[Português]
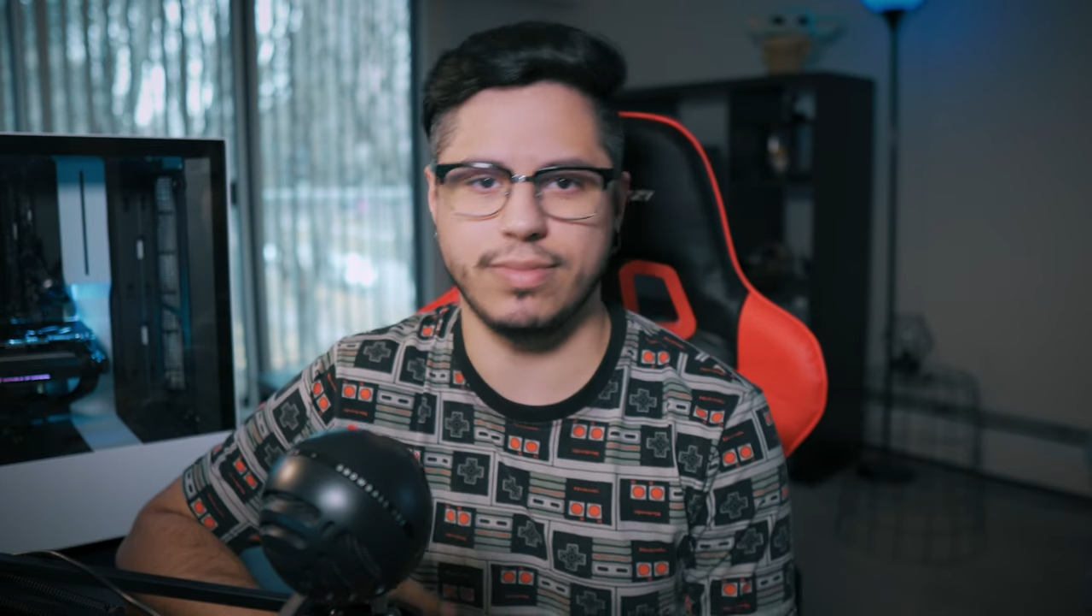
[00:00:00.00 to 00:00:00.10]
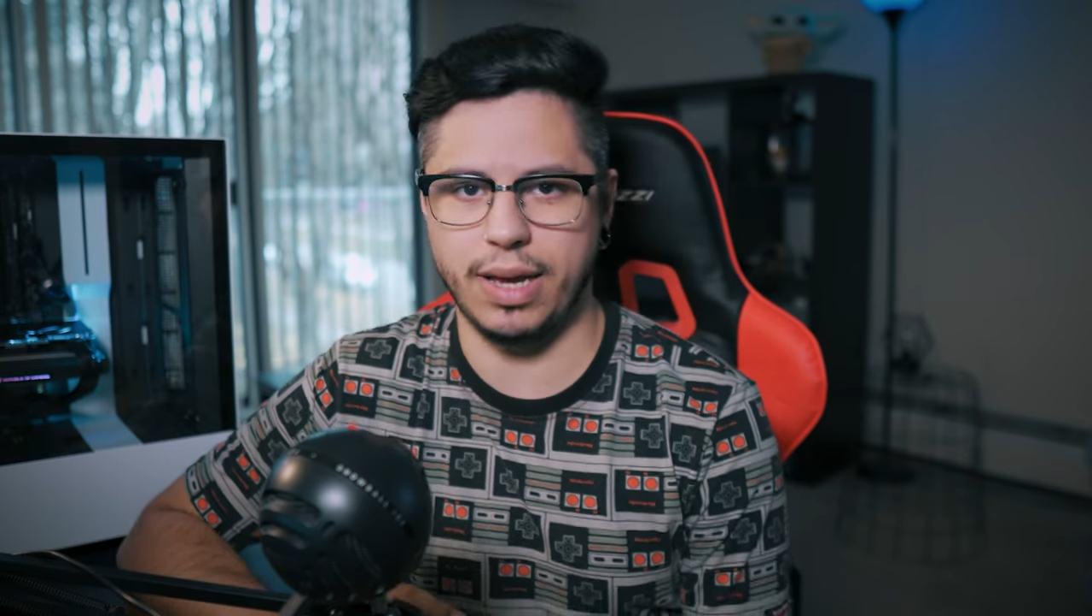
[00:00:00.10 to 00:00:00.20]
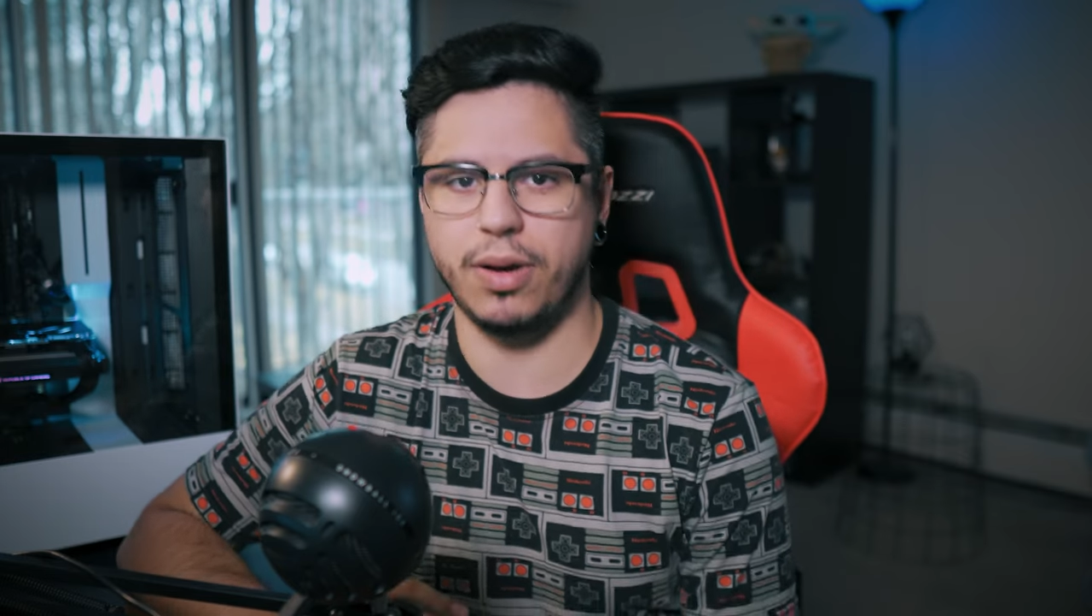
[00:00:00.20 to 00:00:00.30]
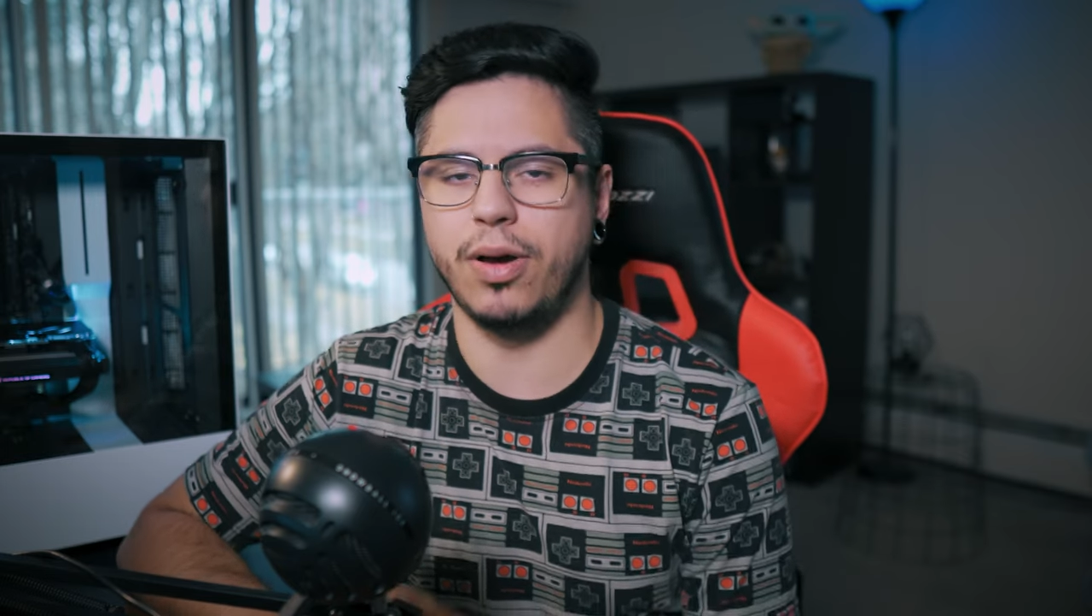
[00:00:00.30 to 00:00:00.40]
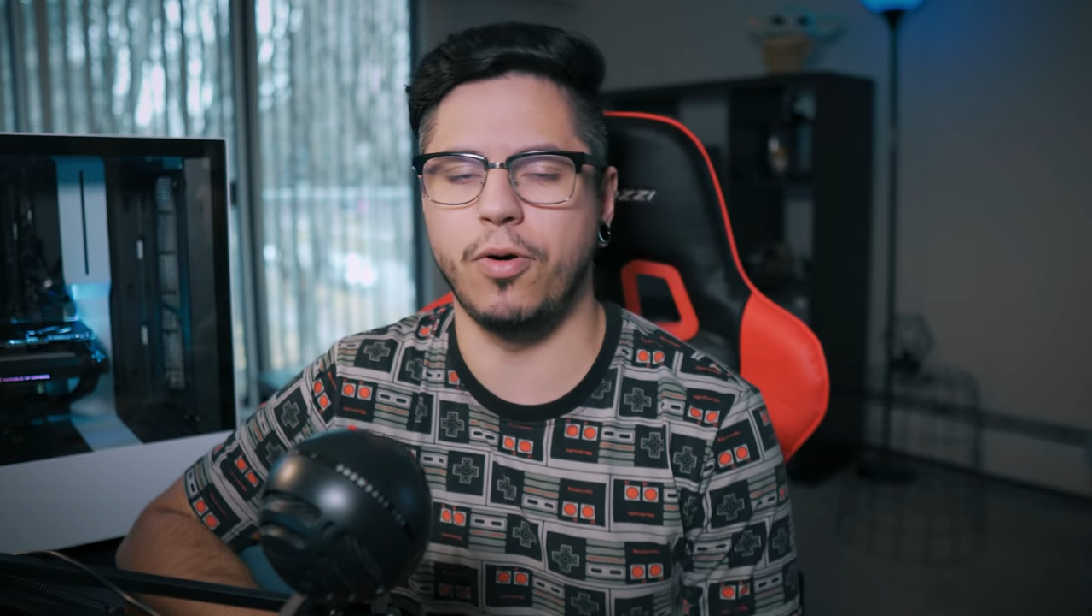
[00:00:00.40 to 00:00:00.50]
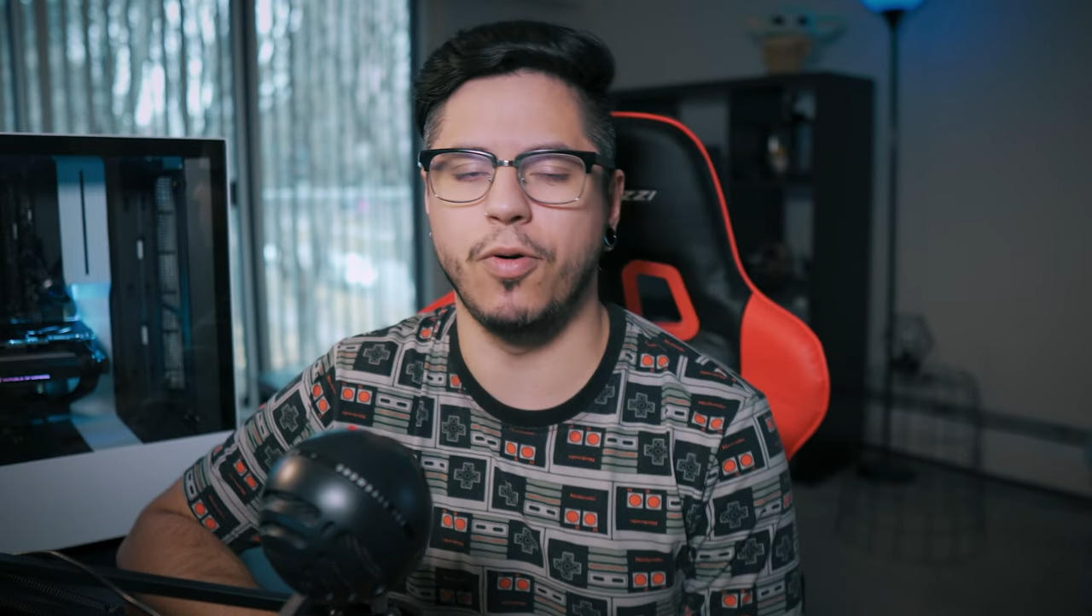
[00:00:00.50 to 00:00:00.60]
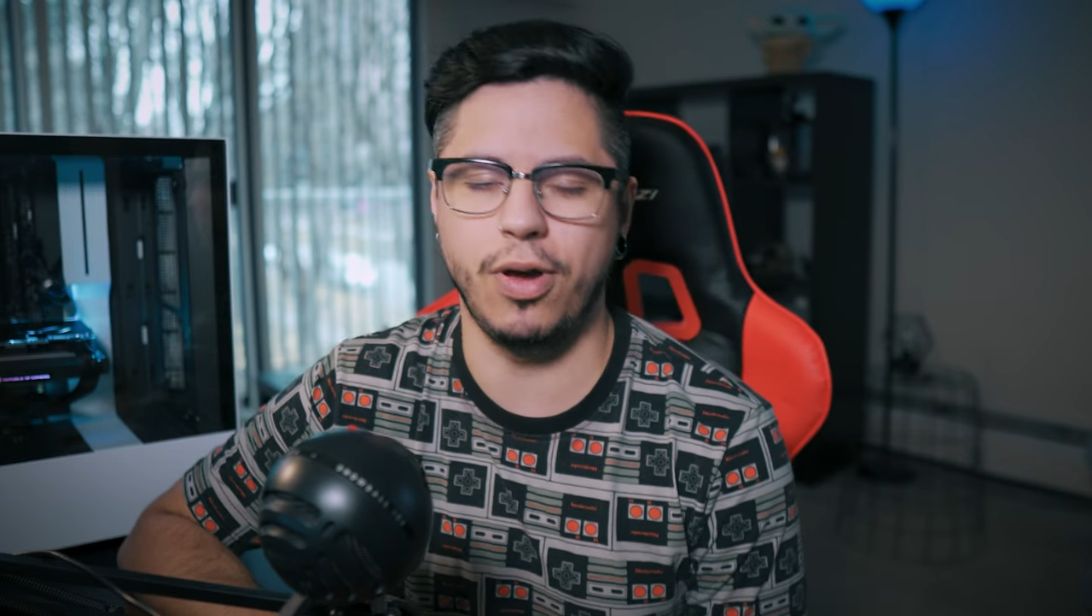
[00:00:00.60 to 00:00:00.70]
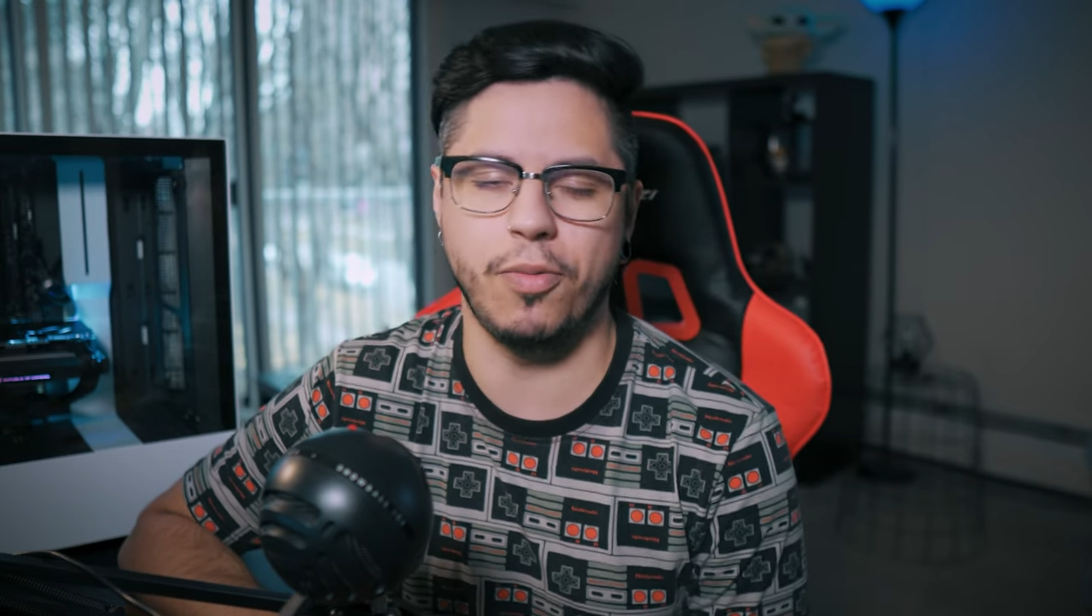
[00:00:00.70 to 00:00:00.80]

é, é, o, é